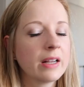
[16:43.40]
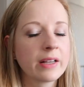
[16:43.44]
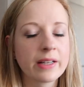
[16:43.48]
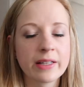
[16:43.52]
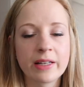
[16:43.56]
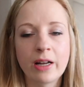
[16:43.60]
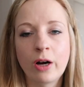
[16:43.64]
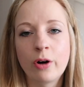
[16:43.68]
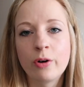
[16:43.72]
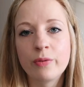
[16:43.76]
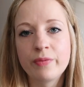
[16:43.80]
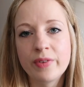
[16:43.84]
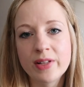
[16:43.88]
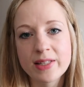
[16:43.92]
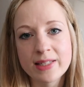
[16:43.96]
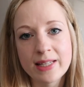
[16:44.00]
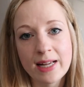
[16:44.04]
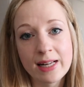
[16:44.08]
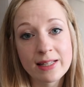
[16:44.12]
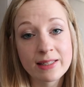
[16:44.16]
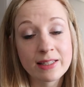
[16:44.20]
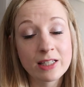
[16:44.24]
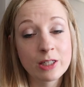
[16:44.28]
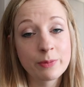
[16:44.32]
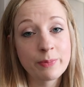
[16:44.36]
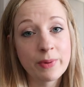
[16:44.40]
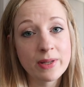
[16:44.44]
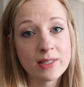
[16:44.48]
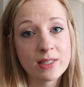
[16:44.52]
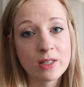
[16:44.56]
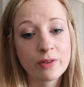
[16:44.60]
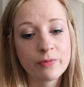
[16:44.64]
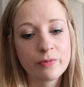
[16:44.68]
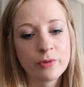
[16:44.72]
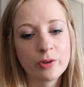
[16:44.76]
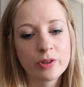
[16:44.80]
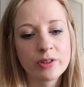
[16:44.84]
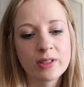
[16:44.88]
Genau, und wenn es halt nicht
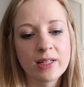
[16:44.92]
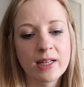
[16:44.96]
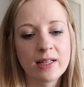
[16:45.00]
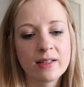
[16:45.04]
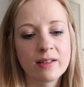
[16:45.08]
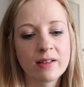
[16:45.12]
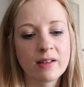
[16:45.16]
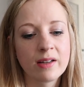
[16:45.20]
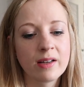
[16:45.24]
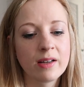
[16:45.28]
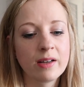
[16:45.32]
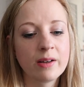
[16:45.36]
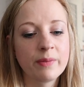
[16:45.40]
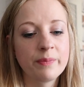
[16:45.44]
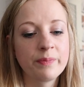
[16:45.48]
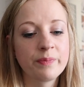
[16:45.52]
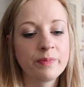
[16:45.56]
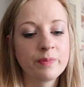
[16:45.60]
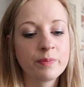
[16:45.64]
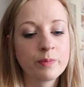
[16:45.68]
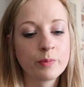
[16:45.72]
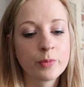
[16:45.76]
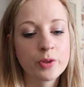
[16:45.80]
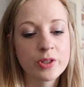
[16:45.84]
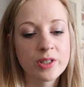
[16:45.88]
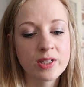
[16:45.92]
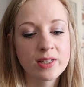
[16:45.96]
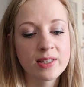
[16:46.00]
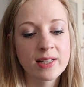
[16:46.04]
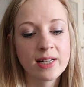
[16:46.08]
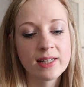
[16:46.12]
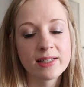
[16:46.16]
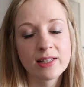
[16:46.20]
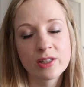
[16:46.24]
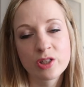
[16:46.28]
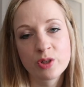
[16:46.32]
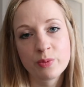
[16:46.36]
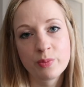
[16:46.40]
besser wird, dann ähm, muss ich es
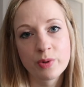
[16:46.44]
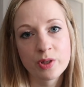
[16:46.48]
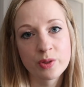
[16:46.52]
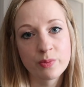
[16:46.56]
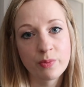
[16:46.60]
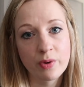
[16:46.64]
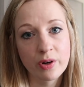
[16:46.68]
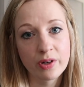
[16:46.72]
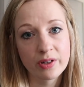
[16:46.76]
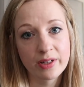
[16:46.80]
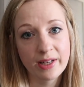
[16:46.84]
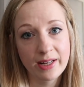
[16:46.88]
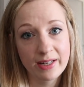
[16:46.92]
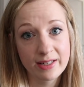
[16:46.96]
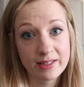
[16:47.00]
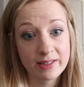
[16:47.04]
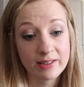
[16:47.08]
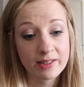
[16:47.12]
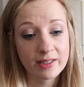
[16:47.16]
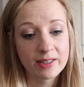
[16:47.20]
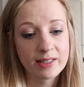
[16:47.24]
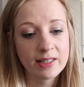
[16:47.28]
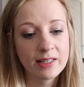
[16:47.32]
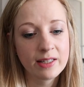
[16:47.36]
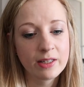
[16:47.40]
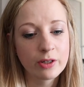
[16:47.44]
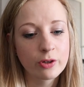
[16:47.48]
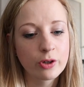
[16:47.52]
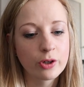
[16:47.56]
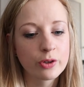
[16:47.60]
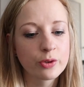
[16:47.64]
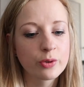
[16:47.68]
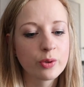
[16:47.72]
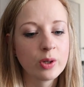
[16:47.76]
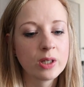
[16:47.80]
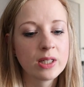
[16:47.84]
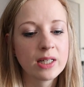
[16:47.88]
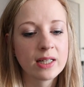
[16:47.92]
halt jetzt übers Wochenende in der Klinik
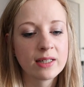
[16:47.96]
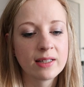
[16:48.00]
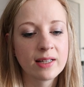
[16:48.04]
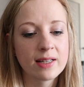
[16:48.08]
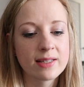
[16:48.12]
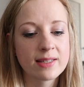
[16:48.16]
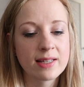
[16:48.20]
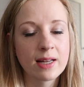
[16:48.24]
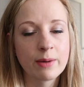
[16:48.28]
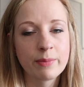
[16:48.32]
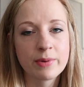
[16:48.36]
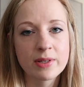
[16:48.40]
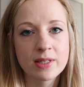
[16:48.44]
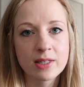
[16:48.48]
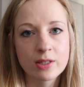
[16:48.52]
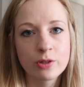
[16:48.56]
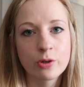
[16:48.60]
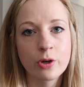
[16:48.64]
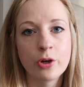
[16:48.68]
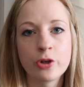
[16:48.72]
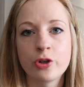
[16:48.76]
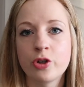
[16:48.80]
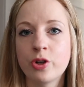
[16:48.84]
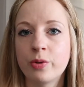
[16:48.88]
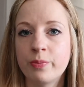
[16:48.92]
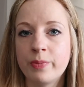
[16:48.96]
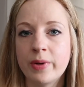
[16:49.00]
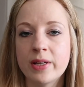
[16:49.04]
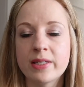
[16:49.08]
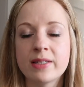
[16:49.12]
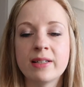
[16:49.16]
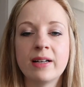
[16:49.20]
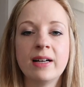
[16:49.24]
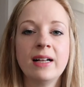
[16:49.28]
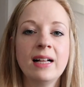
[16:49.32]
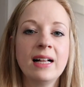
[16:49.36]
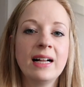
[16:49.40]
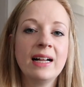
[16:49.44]
kontrollieren lassen. Aber es ist heute schon
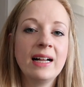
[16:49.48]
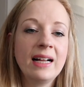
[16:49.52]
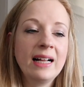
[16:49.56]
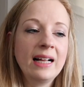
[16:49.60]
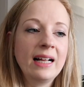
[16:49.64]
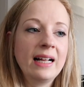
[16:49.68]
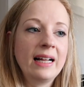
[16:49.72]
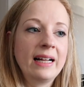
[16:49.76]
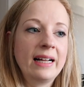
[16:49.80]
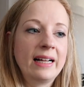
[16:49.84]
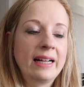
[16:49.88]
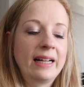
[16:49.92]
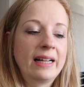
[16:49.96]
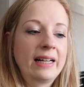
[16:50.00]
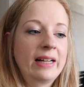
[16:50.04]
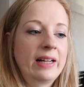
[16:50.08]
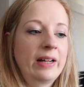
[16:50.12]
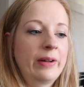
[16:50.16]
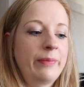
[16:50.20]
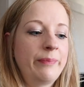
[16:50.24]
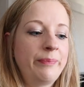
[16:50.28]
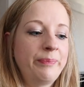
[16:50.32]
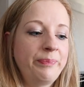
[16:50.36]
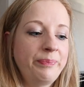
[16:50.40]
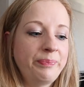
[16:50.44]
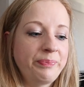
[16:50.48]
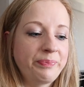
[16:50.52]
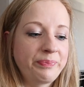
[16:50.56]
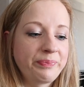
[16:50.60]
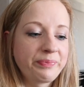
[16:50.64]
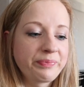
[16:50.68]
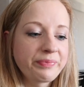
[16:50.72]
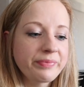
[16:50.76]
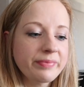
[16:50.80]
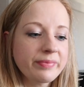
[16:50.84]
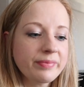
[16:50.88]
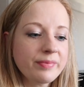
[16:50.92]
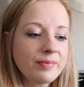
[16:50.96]
besser. Ähm,
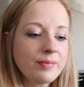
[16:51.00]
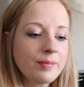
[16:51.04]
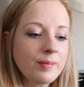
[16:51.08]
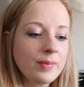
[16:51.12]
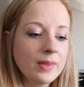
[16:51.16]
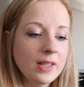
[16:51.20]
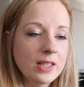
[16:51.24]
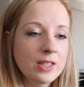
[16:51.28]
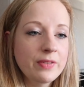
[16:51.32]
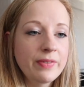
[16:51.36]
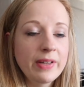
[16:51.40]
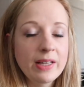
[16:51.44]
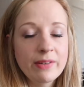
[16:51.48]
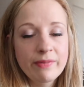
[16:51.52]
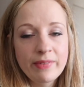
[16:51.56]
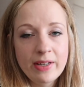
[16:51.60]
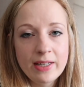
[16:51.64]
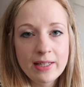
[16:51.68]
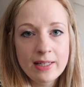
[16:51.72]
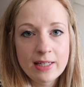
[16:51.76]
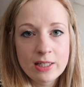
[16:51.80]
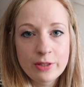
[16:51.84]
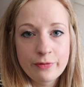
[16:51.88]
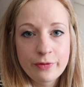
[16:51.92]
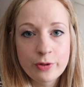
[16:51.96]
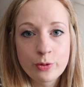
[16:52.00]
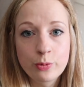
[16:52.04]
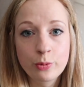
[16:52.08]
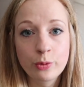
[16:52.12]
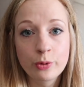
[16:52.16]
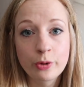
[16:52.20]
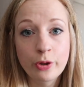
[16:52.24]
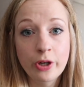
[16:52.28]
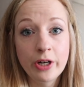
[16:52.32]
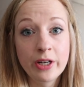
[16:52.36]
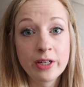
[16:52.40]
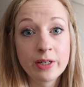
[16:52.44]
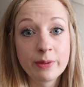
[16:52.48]
deswegen werde ich jetzt
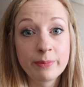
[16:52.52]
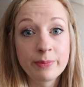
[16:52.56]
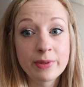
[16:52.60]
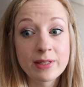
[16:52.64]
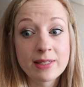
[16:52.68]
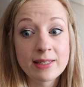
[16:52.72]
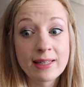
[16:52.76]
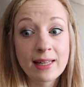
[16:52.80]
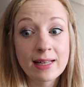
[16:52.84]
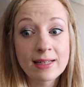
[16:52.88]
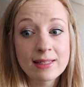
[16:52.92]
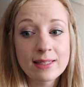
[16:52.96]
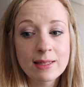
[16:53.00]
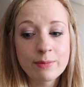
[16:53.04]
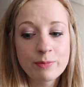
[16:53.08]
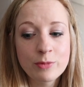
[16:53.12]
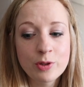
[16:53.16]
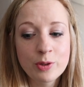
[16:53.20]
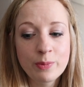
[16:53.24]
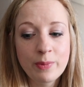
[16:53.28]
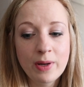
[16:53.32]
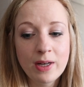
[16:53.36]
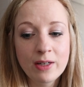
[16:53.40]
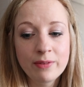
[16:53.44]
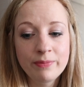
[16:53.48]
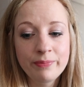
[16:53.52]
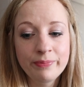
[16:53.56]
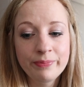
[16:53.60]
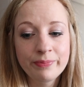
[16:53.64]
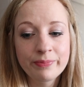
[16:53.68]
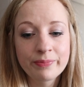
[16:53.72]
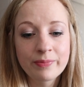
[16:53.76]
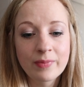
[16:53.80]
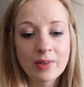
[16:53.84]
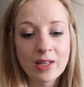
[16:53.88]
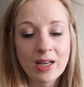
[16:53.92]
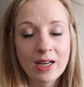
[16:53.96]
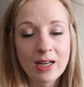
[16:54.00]
versuchen, heute ein bisschen langsam zu machen.
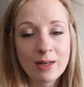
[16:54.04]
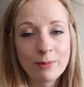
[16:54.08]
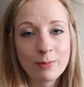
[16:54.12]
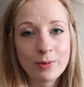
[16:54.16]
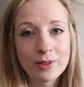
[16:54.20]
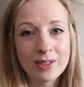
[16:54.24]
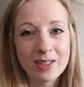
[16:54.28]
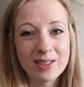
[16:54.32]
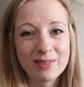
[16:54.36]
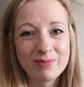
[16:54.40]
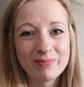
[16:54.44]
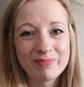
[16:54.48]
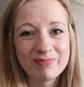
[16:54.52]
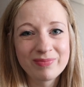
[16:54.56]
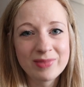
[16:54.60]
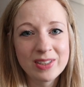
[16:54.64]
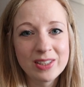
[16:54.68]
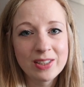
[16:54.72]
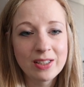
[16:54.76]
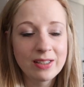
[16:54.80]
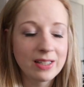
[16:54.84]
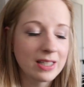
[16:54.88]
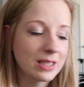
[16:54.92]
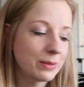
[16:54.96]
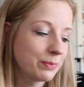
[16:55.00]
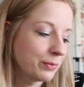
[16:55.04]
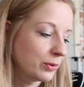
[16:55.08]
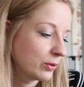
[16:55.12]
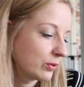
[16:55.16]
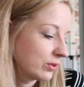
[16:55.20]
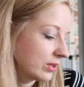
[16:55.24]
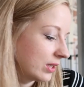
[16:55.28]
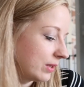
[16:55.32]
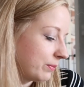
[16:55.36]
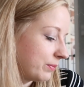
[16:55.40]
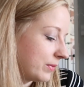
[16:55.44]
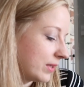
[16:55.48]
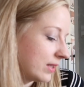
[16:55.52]
Aber ja, dieser
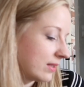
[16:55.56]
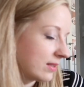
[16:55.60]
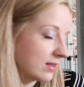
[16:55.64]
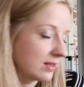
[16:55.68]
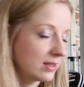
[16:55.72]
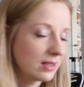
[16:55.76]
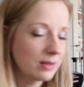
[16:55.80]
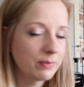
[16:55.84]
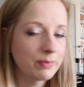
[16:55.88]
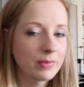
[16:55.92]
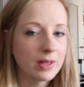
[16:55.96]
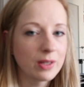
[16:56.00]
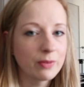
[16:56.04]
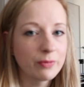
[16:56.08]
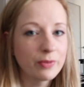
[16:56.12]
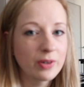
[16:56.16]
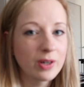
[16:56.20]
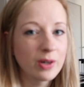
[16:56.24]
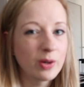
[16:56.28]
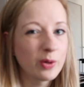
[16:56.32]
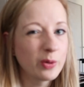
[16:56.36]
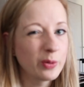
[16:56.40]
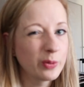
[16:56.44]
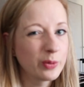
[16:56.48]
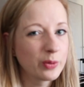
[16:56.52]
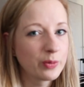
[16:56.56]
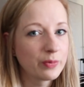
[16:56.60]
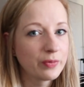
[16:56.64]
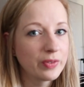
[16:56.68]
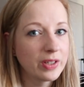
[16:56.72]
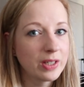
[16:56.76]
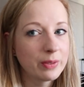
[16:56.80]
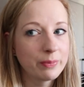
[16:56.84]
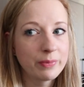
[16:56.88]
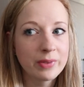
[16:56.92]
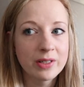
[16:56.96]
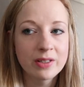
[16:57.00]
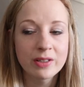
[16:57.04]
Nestbautrieb, der ist eben einfach auch
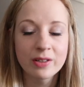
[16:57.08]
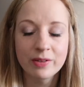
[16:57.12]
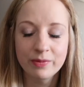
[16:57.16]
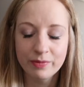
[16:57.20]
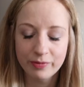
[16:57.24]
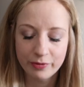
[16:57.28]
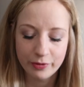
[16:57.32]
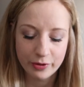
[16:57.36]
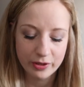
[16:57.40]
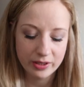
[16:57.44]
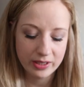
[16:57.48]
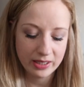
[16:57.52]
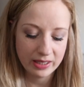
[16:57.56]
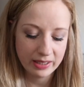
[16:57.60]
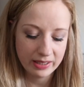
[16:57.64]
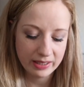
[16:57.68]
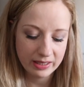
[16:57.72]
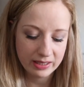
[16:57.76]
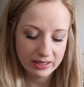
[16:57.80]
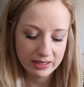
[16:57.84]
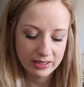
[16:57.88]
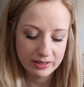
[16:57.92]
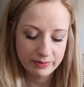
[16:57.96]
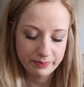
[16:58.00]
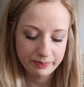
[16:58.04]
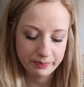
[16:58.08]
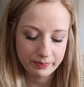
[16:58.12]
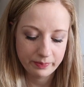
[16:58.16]
irgendwie in mir drin. Von daher,